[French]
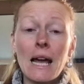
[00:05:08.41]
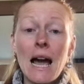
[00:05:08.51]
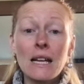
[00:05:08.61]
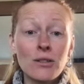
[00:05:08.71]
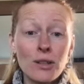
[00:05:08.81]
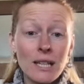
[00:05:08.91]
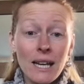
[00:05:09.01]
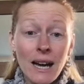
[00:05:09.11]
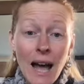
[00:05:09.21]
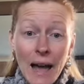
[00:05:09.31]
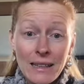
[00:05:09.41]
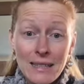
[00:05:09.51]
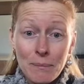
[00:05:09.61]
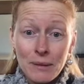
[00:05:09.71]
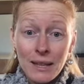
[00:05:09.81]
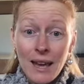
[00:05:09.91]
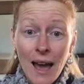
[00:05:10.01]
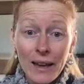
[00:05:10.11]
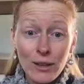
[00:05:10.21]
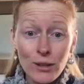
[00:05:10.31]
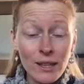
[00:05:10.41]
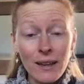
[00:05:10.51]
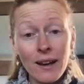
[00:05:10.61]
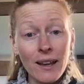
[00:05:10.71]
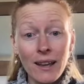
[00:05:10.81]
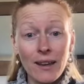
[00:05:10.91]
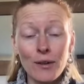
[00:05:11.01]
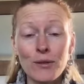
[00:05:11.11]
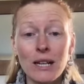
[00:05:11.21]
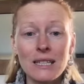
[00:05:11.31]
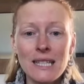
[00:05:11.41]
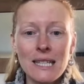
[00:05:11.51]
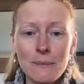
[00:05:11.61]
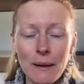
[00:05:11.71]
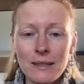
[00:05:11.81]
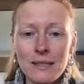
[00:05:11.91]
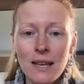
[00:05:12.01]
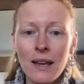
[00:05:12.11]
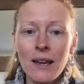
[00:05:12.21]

accueillir, accepter, accueillir, et voilà ce qui se passe.